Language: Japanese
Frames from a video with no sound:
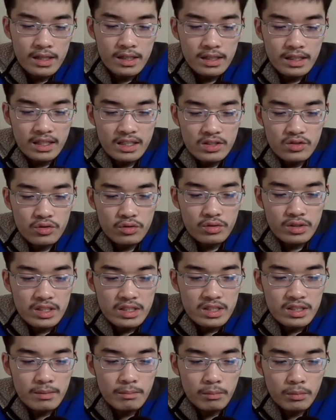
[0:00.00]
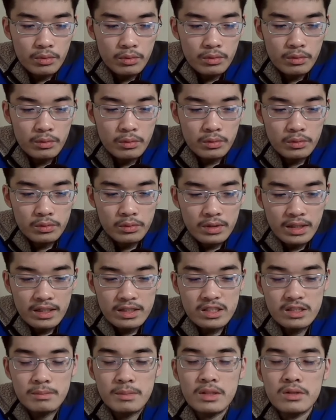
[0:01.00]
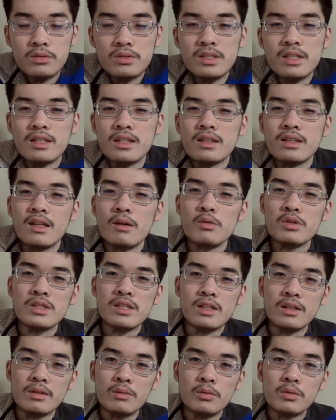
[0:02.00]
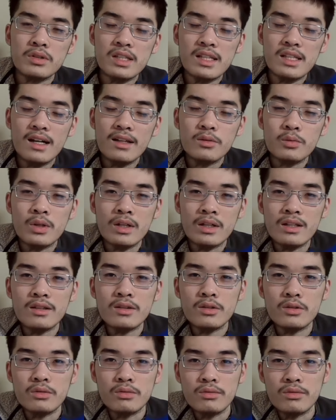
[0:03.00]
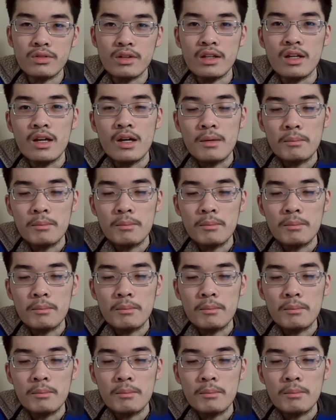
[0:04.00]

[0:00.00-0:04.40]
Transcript: やはりちょっと維新も、本当なんか自民党政権倒す気本気であんのかなっていうふうに、